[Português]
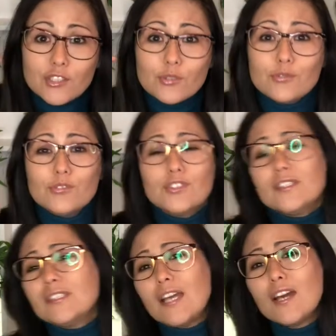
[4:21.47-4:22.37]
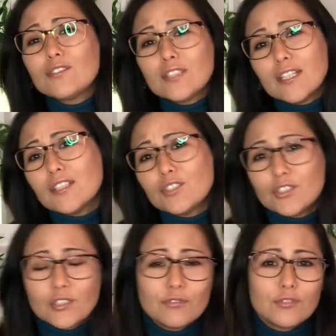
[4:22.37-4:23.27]
com noticiários
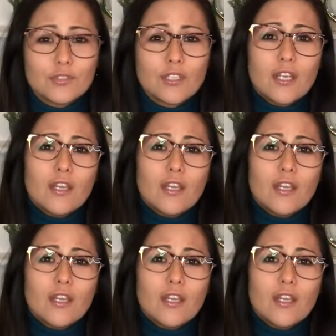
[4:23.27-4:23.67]
negativos,